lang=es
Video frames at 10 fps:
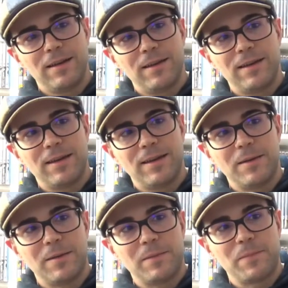
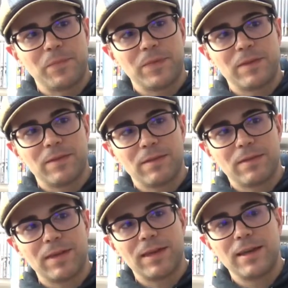eh,
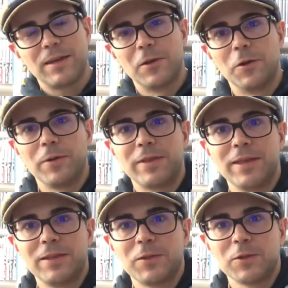
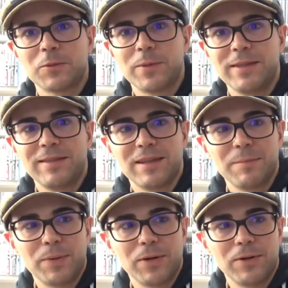
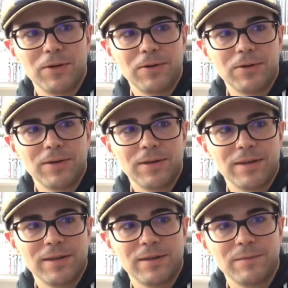C920 Pro
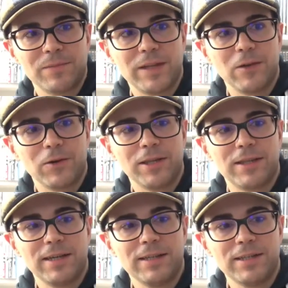eh, de
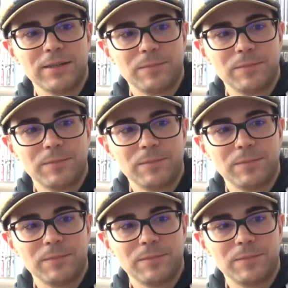Logitech